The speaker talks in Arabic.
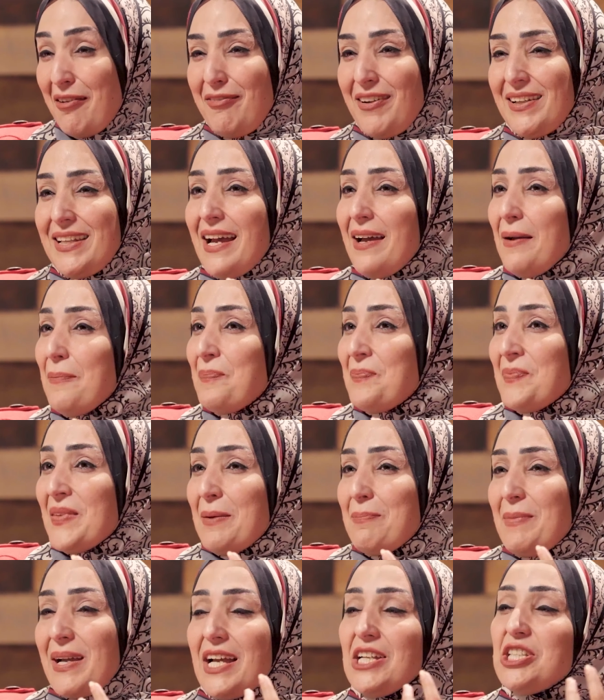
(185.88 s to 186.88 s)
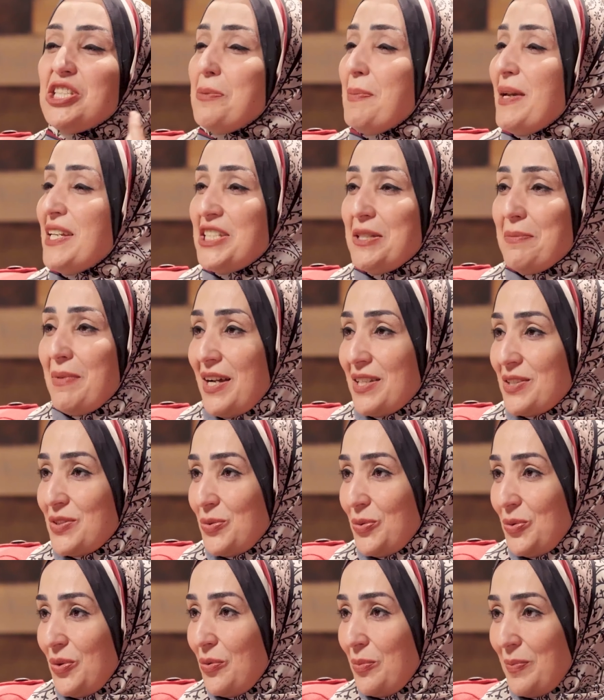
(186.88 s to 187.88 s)
فده ما كانش ماشي مع
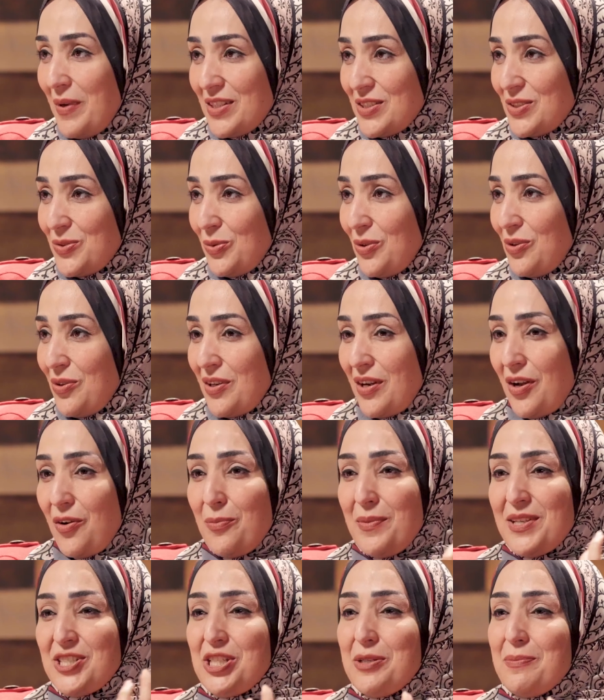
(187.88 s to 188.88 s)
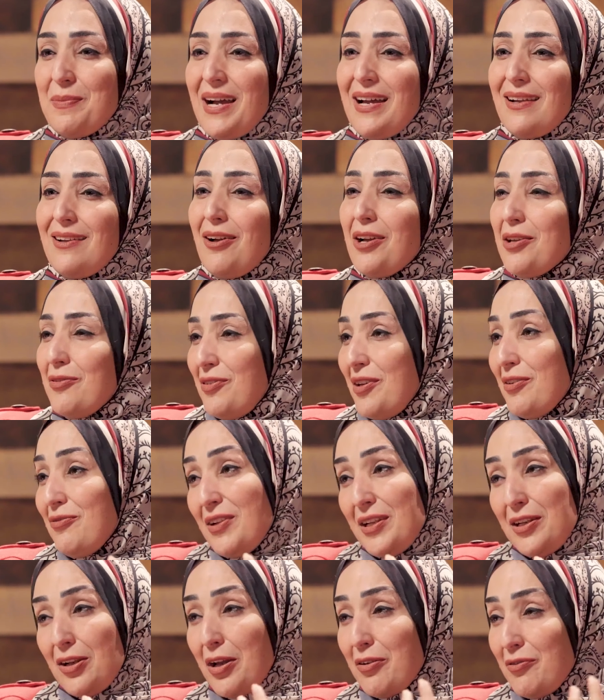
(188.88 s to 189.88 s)
مع السونار او ماشي مع الاي في اف
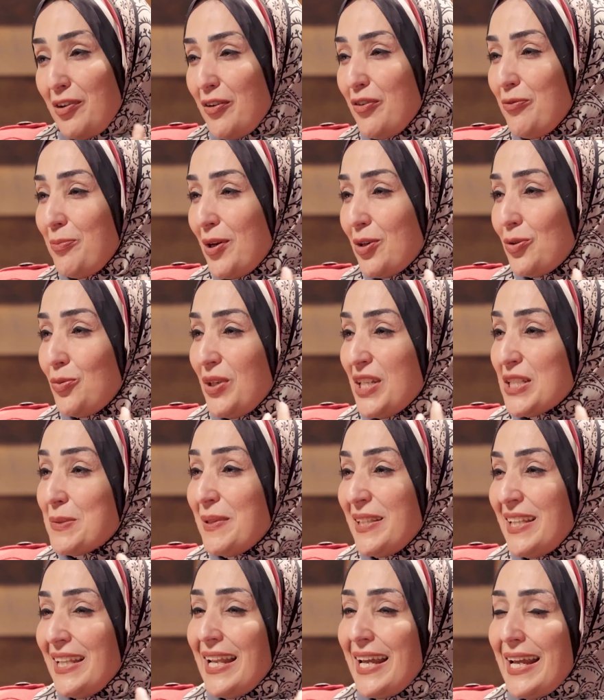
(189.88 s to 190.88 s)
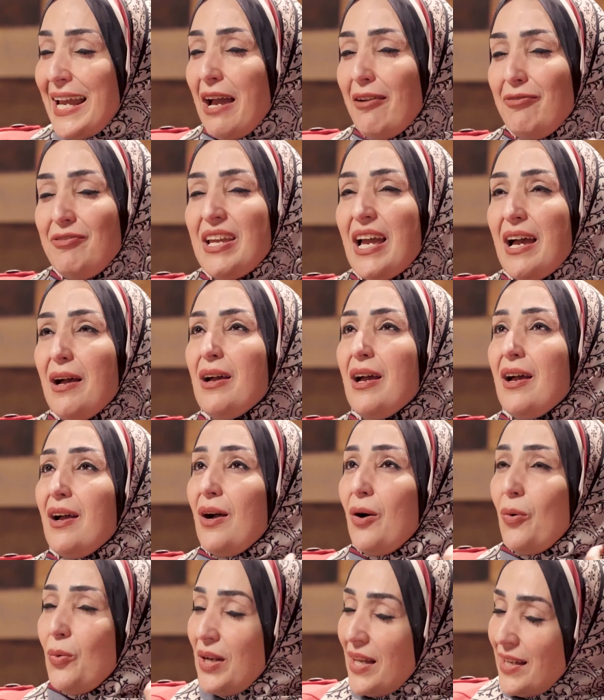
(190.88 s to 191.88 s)
لان الاي في اف برضه نسبه النجاح فيها
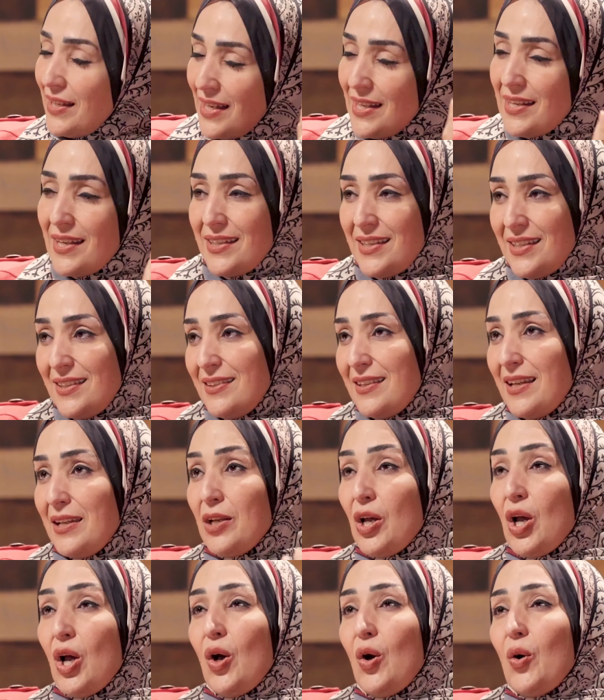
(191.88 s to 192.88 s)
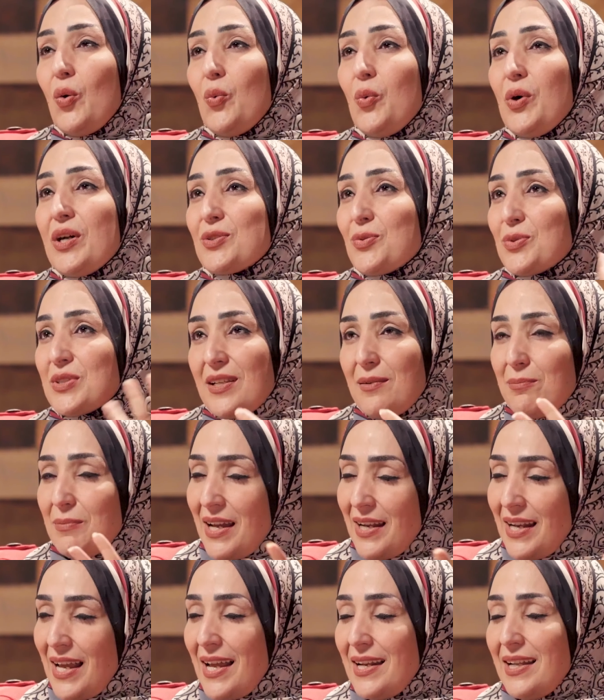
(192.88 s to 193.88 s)
قليله جدا وخصوصا
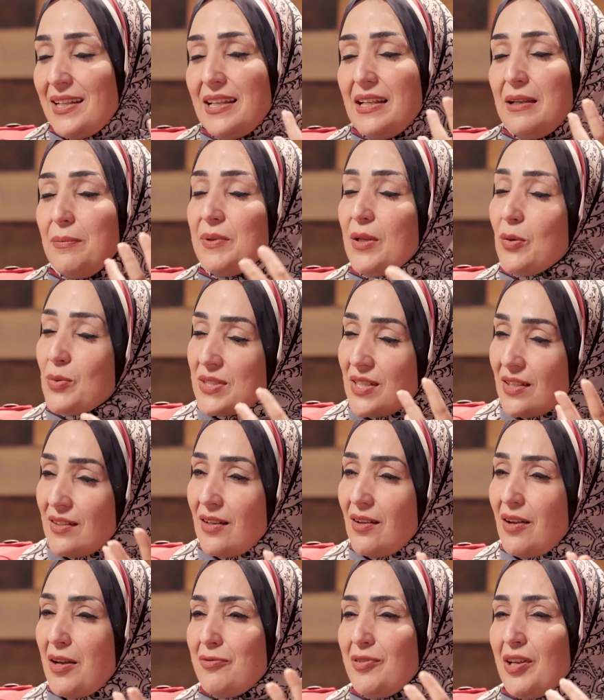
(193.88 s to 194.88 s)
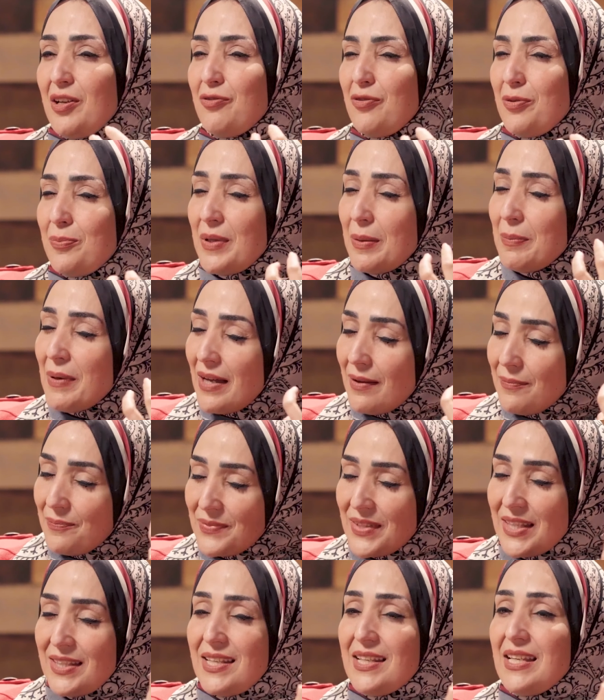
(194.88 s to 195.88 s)
مع الحالات اللي بتوصل للاي في اف بتبقى
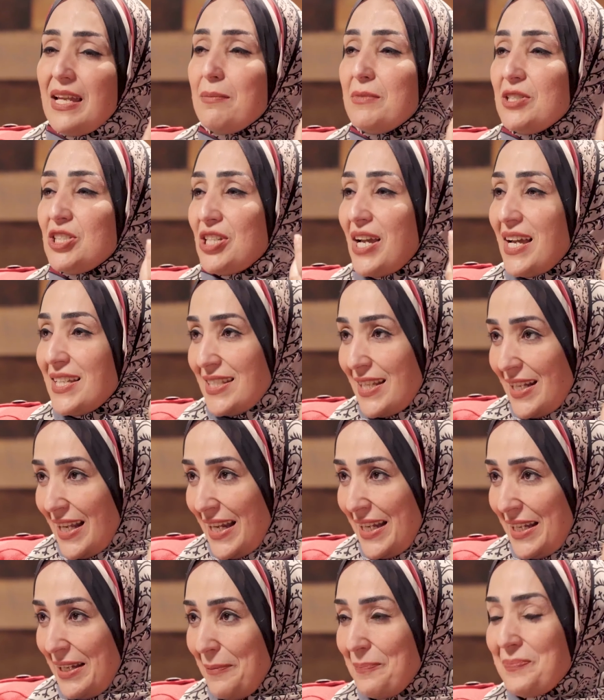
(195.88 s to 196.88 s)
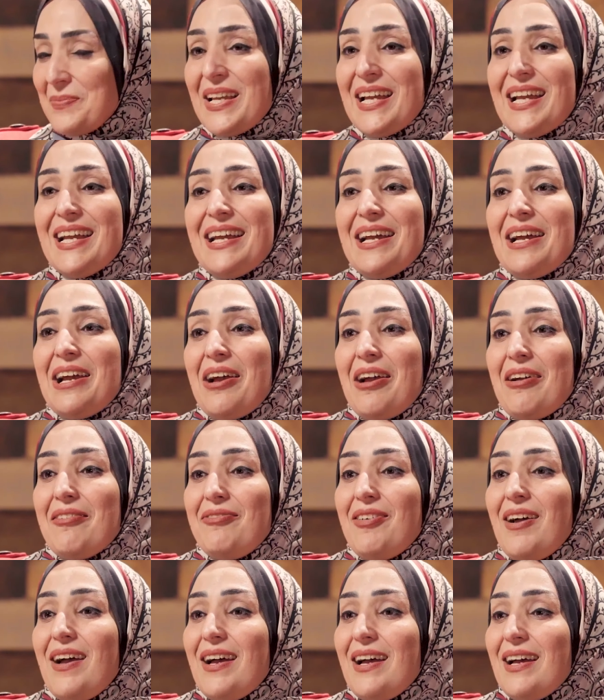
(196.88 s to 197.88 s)
الدنيا مش احسن حاجه
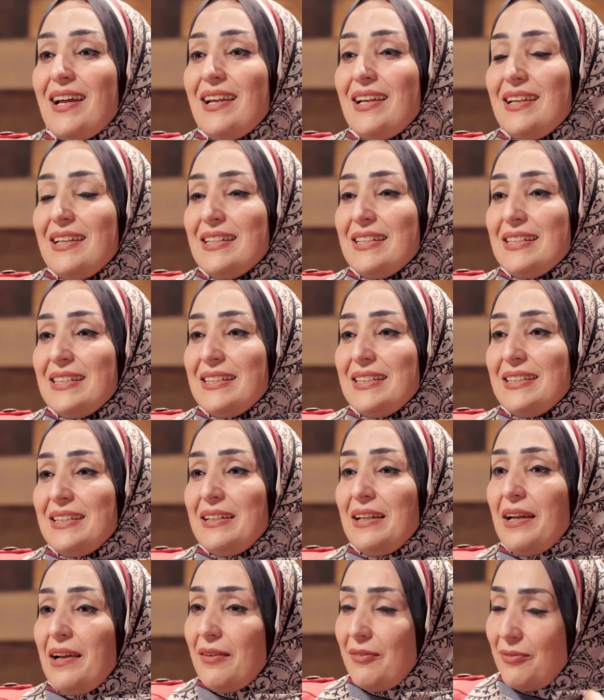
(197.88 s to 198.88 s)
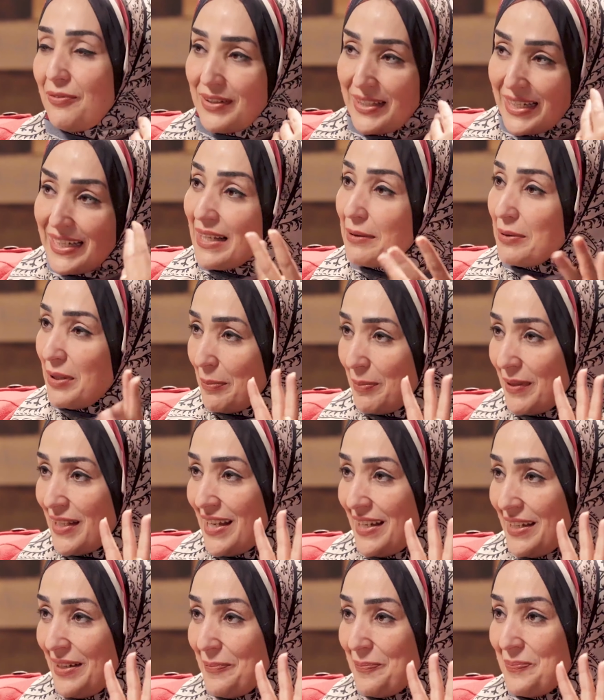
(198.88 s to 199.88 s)
ف آه، فدي كانت
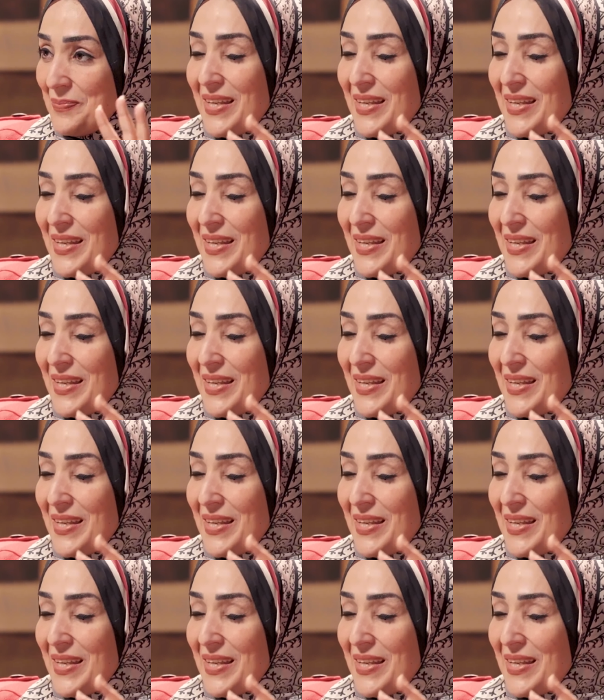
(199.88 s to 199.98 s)
البدايه